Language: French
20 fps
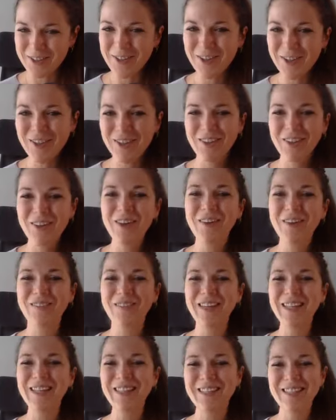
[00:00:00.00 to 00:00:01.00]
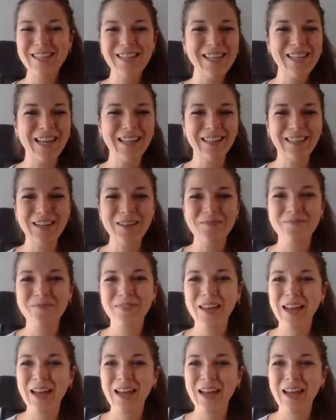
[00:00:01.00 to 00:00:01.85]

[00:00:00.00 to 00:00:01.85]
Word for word: en sorte de bien t'hydrater.